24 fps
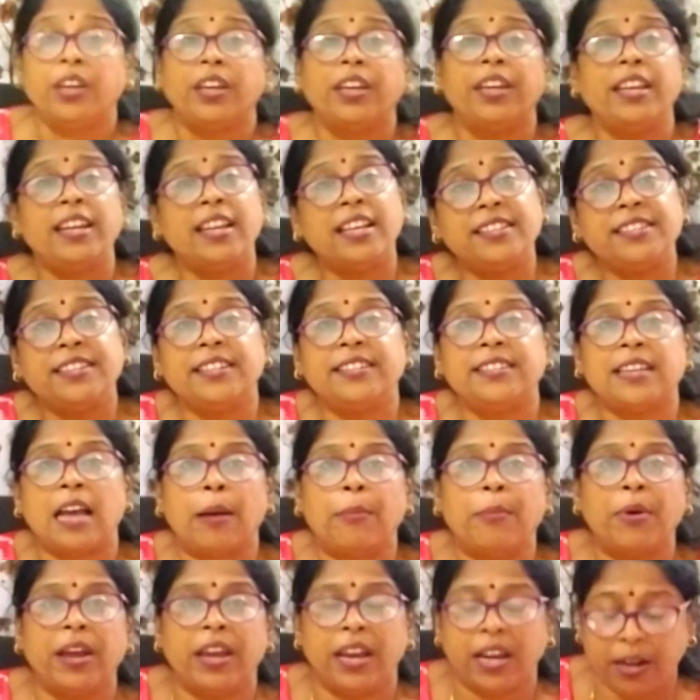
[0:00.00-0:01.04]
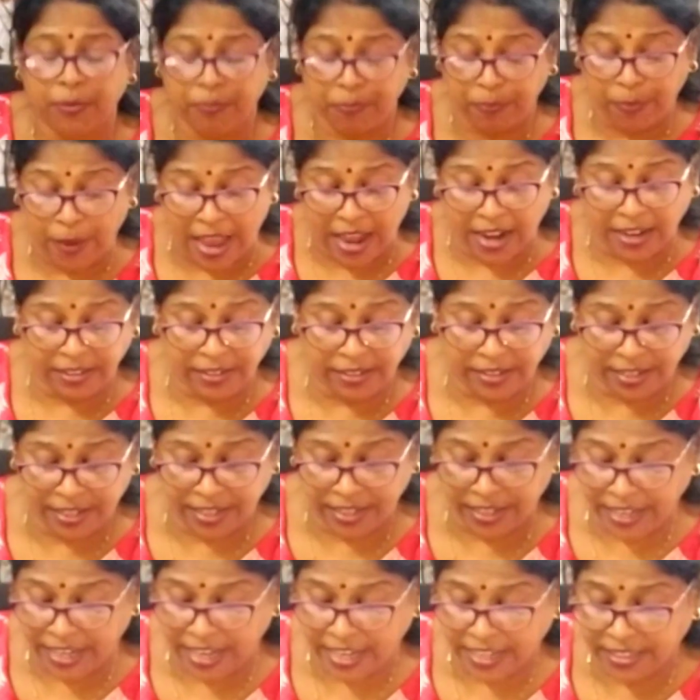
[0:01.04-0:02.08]
কিনেছি জামাইয়ের প্যান্ট
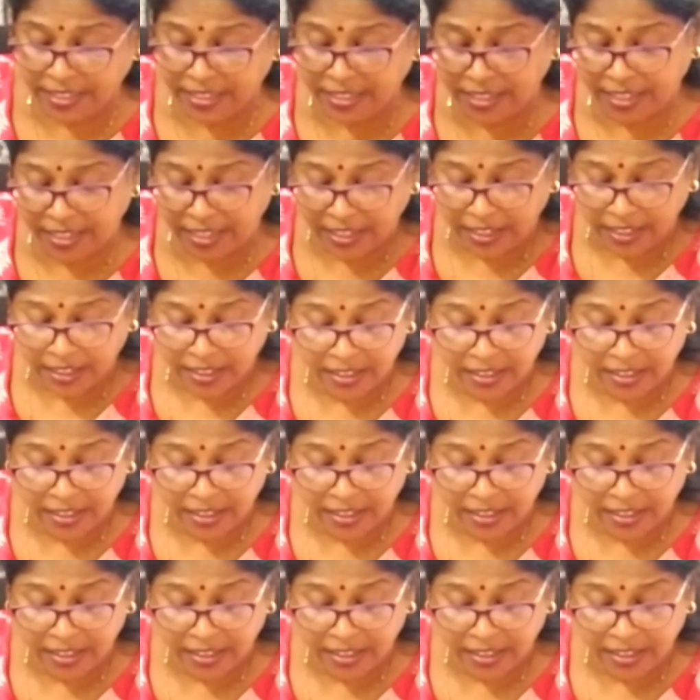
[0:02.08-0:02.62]
গেঞ্জি